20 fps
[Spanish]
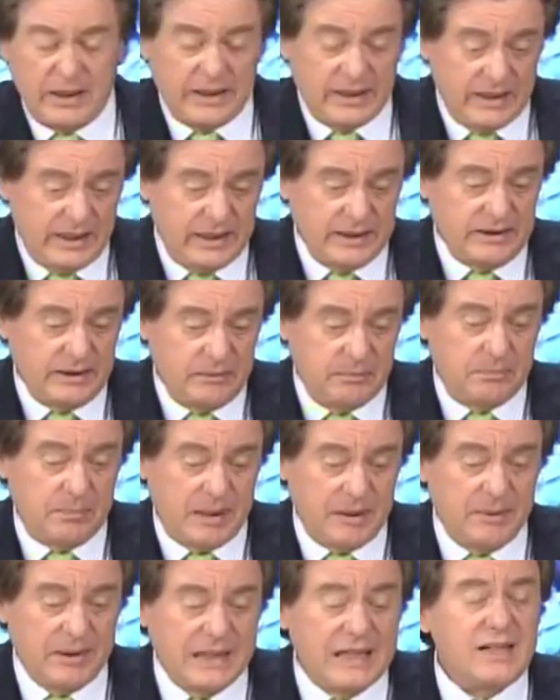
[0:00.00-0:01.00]
la idea es eh,
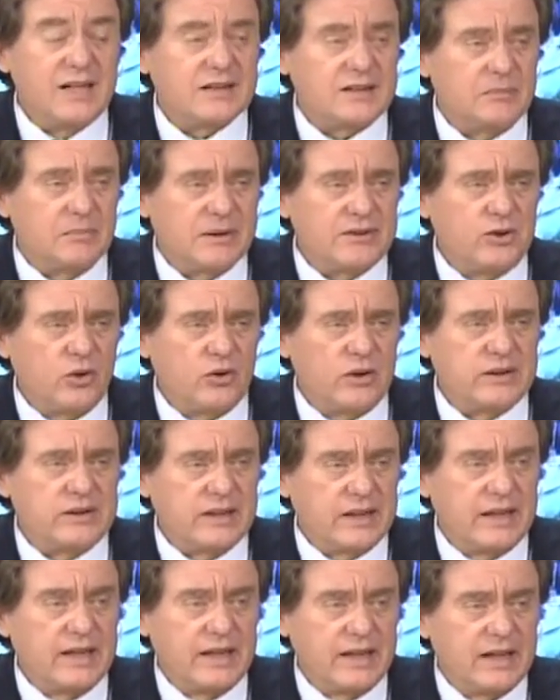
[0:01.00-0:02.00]
prevenir las invasiones.
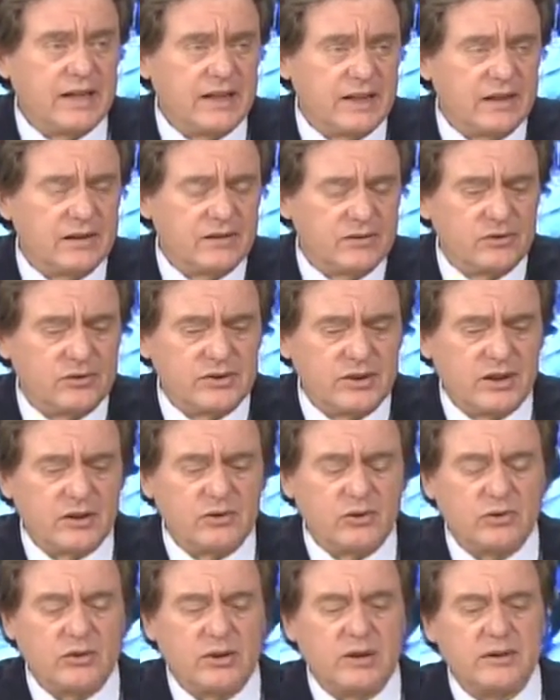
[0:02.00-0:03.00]
Definitivamente, y que,
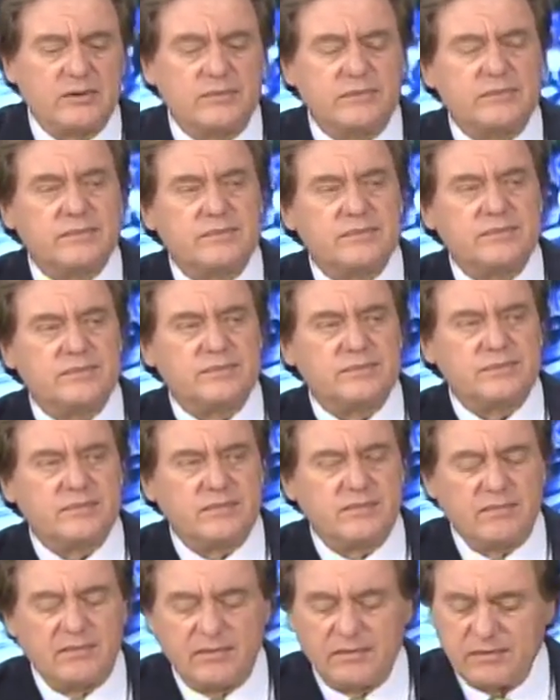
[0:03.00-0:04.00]
sea y que de manera
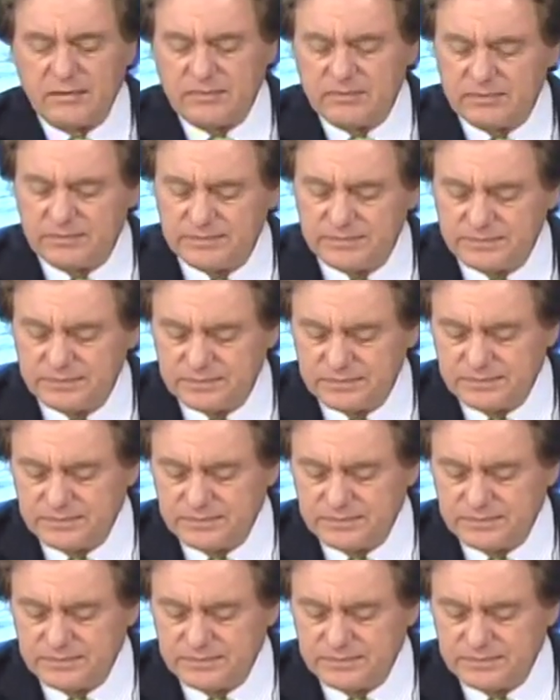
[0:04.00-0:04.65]
formal, claro que sí.